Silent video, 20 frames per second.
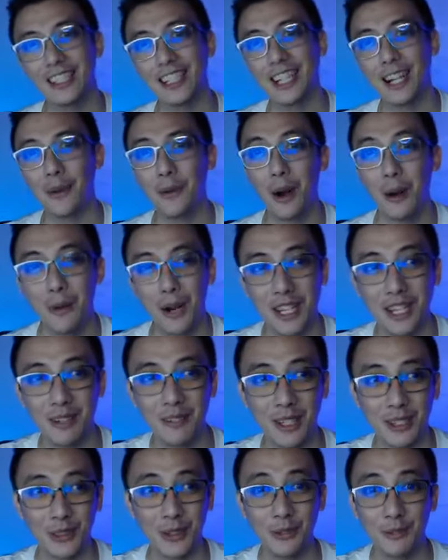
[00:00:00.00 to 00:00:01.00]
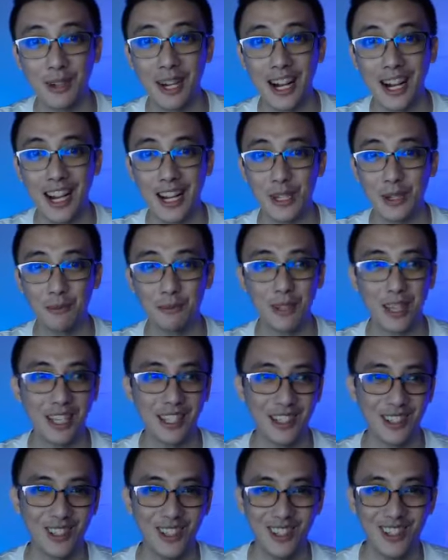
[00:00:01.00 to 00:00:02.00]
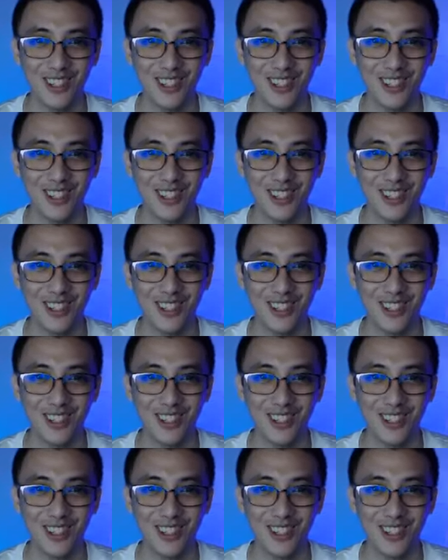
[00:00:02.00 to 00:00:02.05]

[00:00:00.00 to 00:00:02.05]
Kawawa naman tong mga hayop na ito.